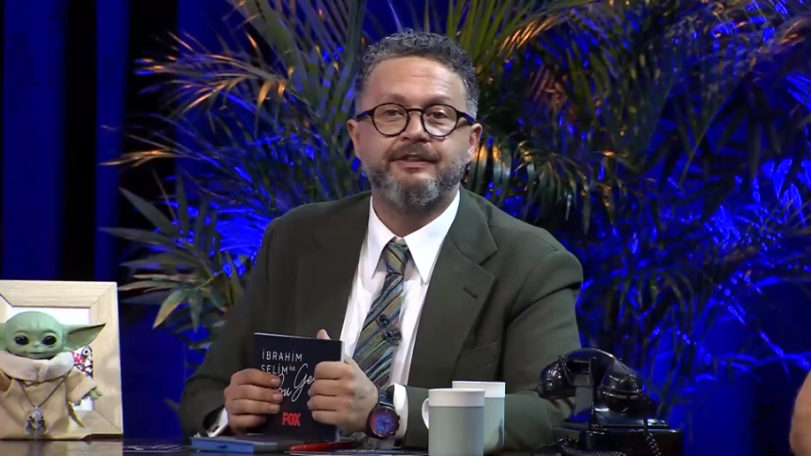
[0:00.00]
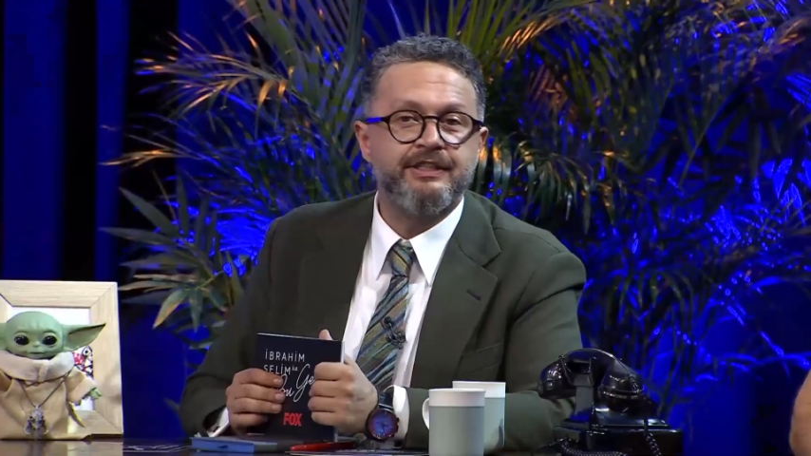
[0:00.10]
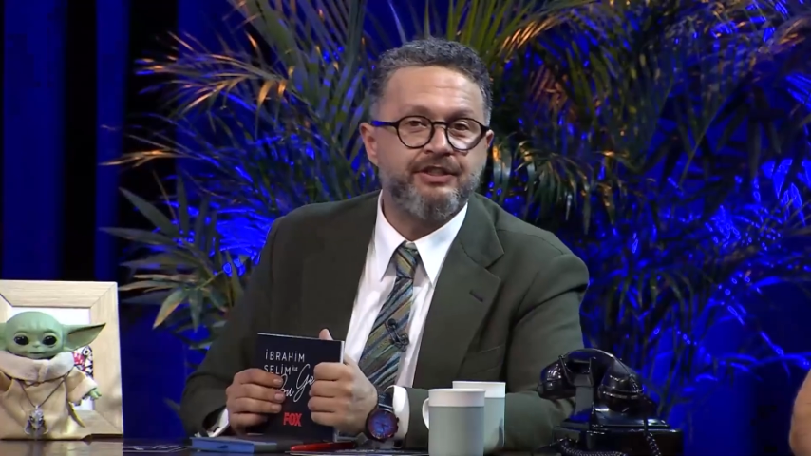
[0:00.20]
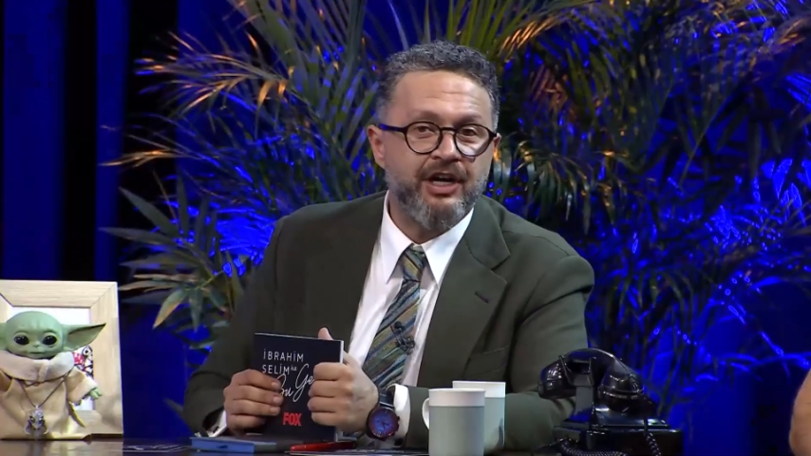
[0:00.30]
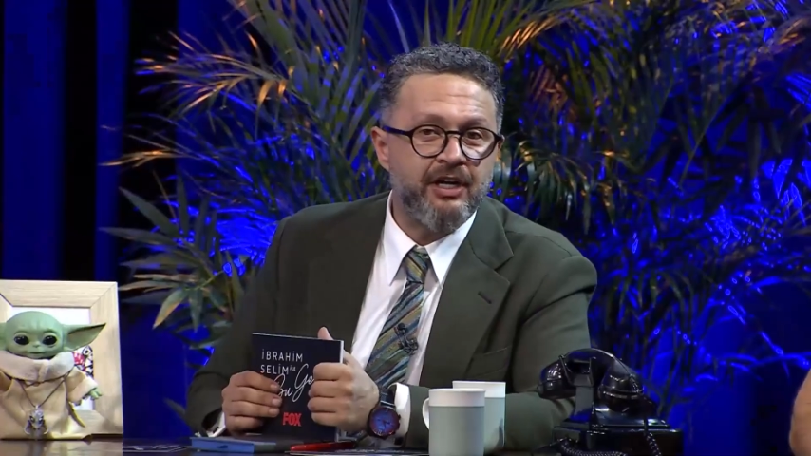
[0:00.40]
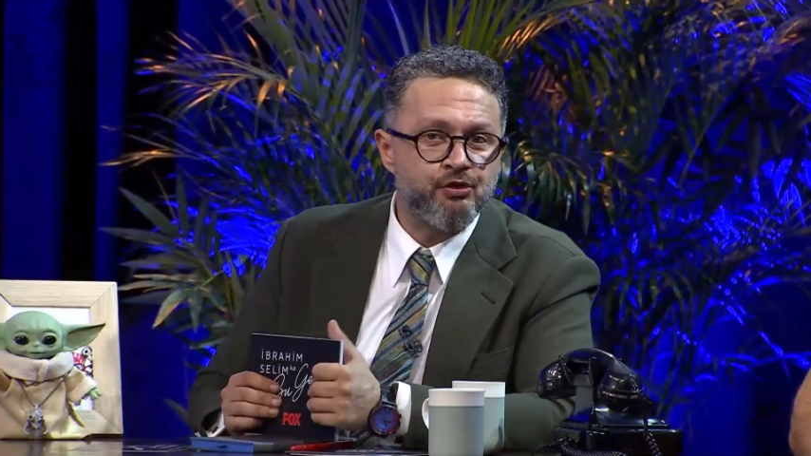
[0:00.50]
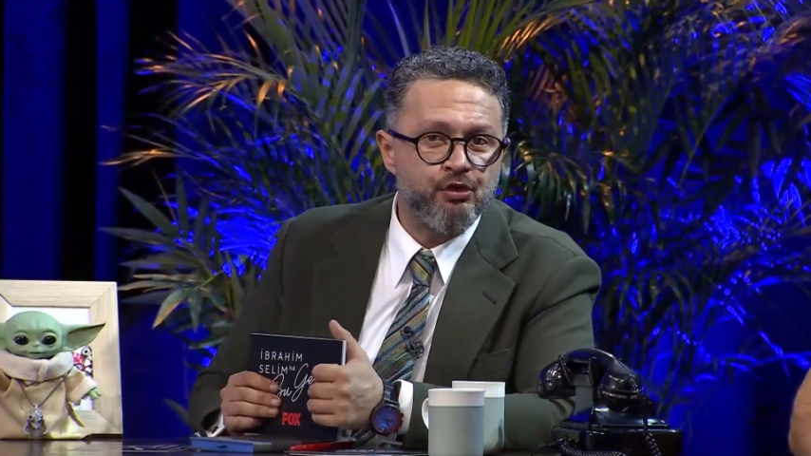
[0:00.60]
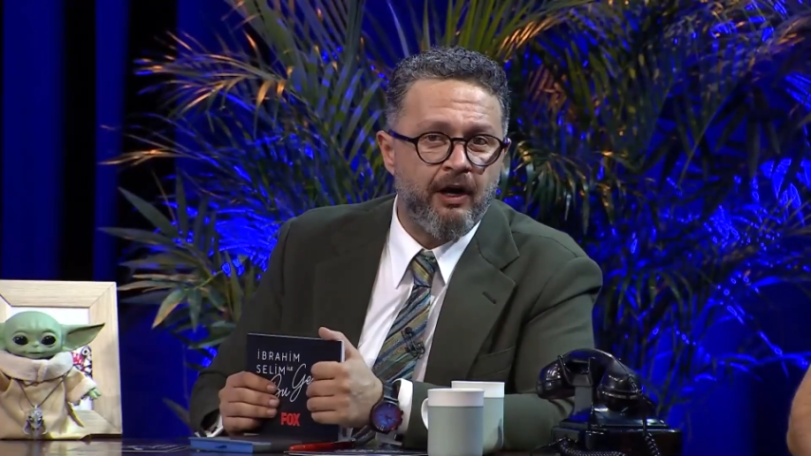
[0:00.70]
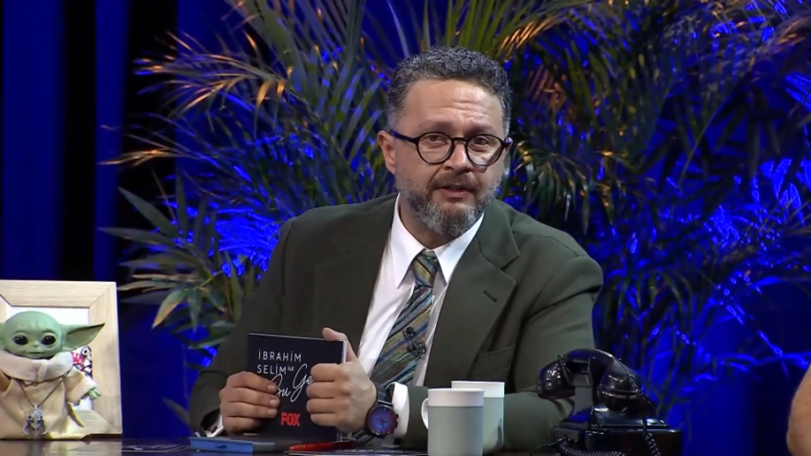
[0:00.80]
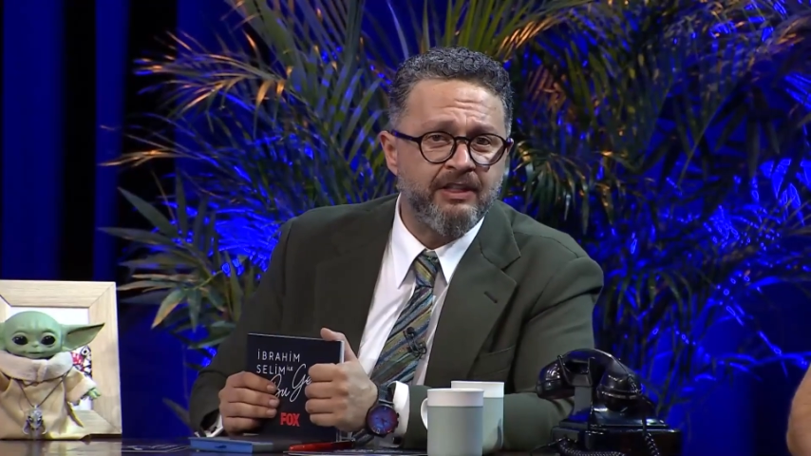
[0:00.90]
Dinçer
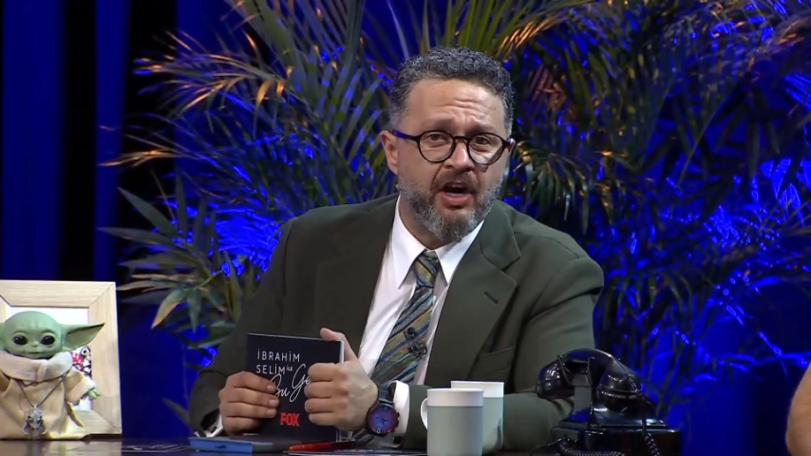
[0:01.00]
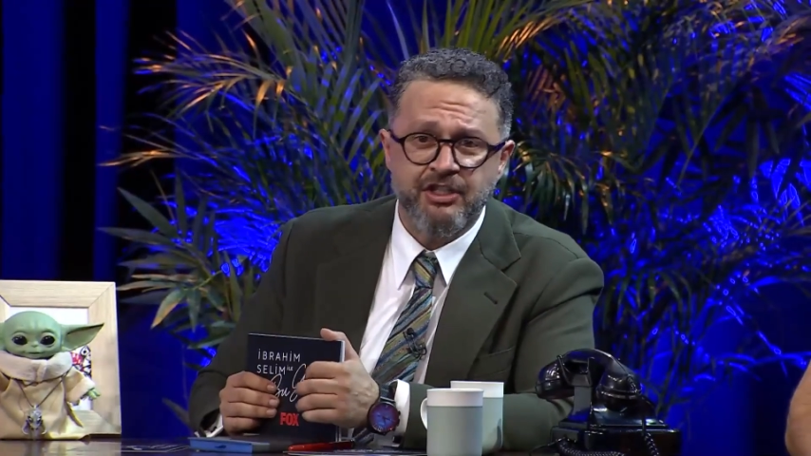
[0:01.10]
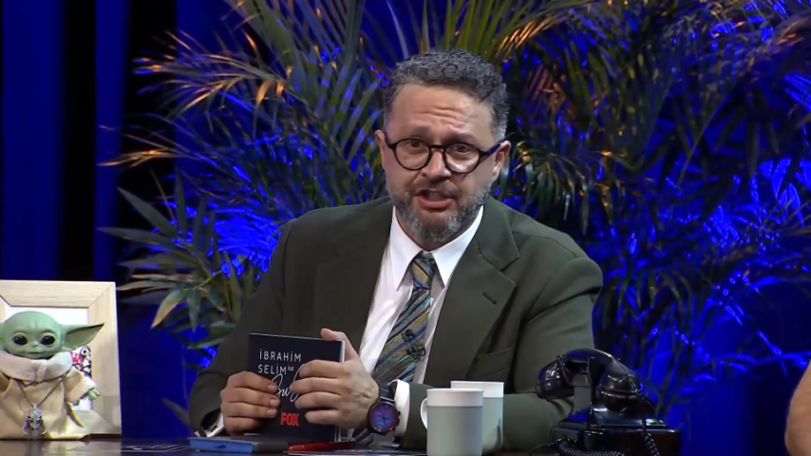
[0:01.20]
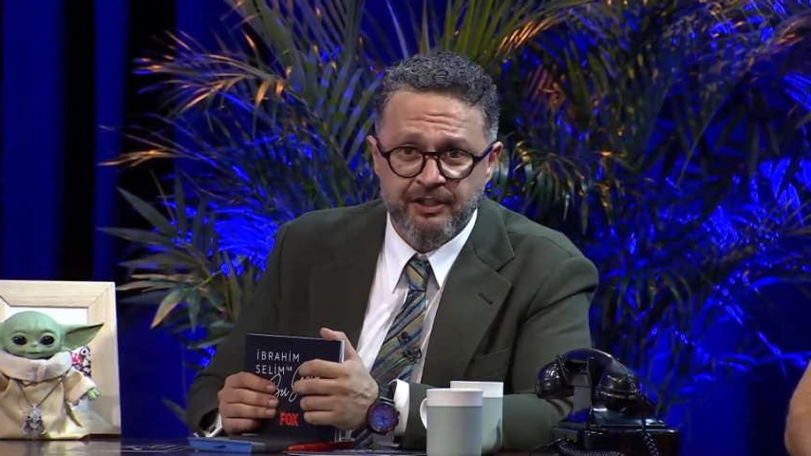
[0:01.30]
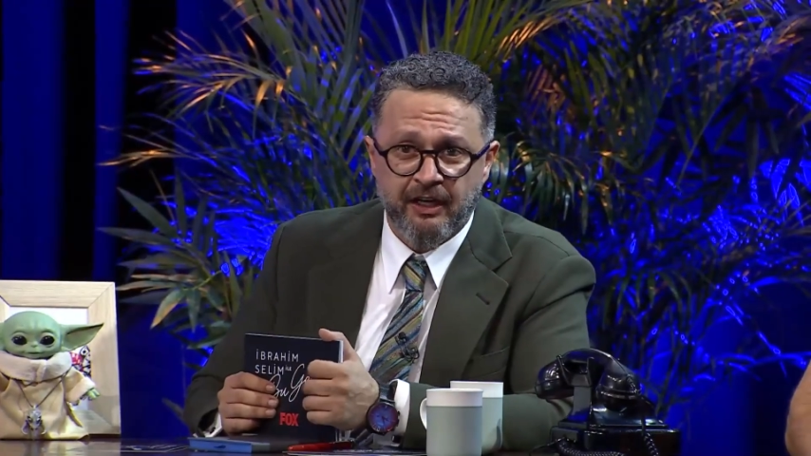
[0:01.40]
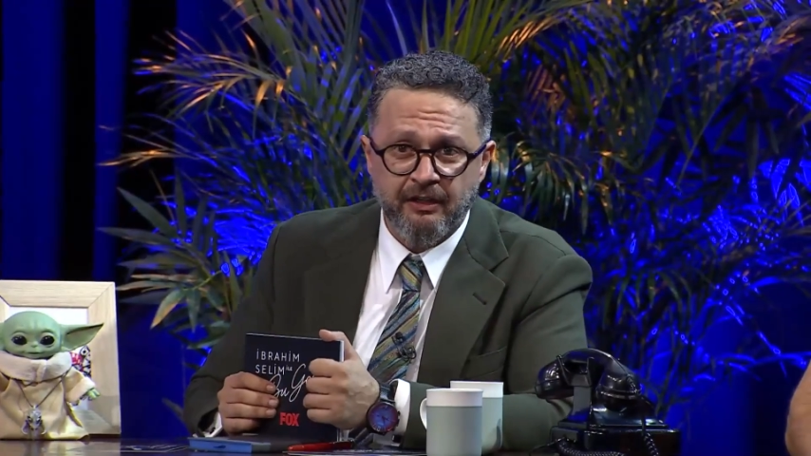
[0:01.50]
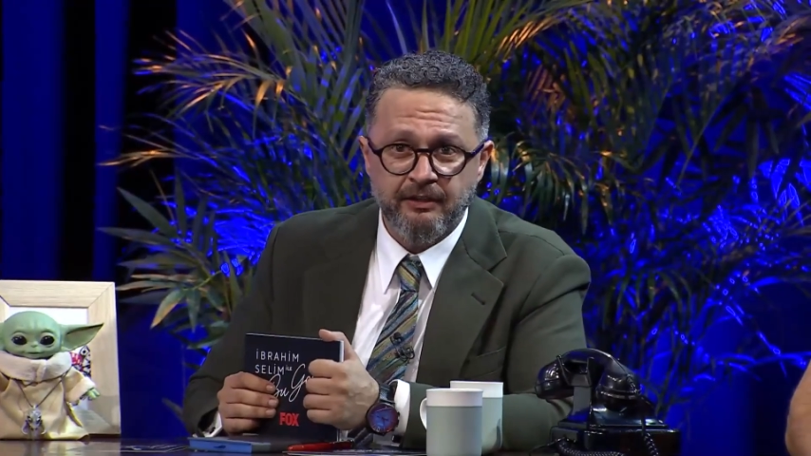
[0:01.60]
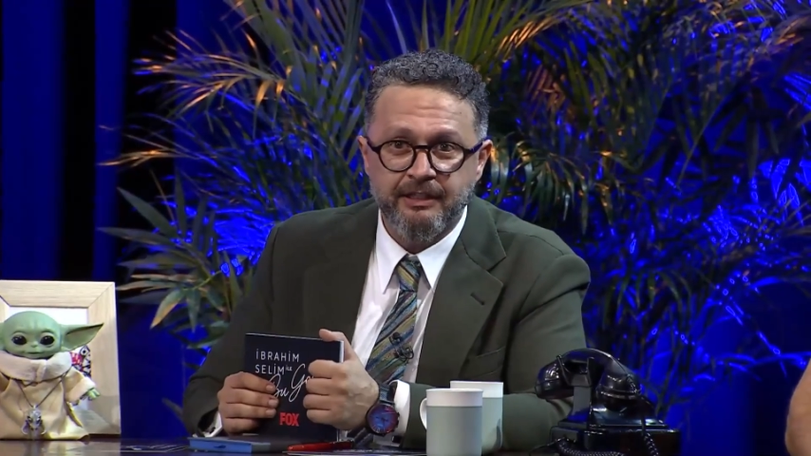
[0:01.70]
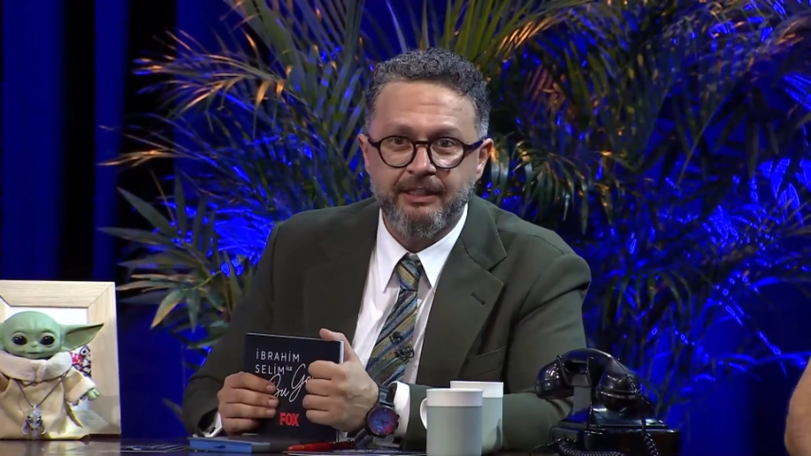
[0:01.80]
şu an Kaş'ta.